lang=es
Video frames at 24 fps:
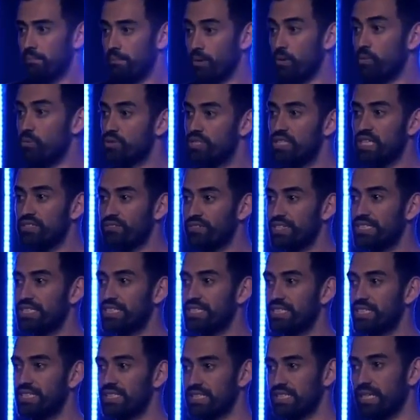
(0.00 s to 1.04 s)
Pero muchas
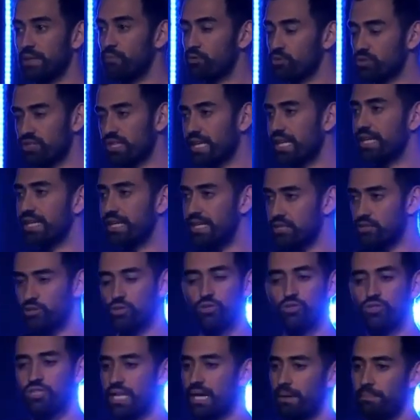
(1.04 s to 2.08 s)
veces estamos tan
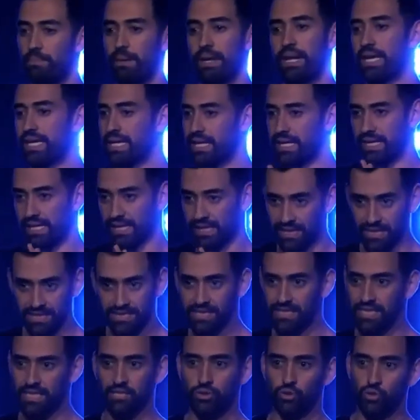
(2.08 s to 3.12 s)
listos ya para que
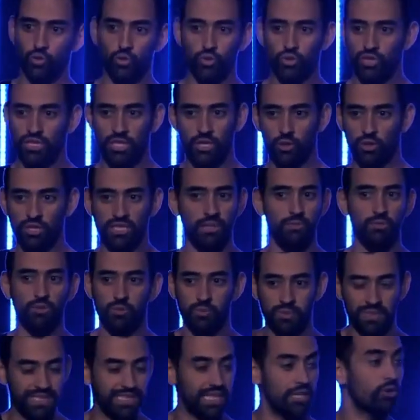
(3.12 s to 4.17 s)
regrese Jesús que no estamos
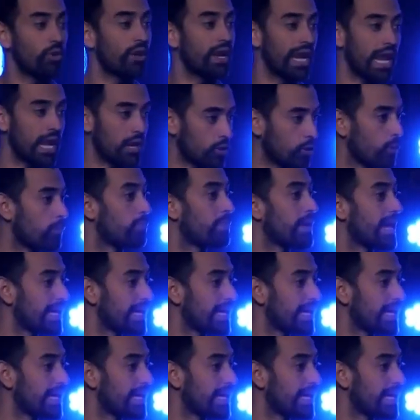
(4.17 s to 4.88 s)
pensando a largo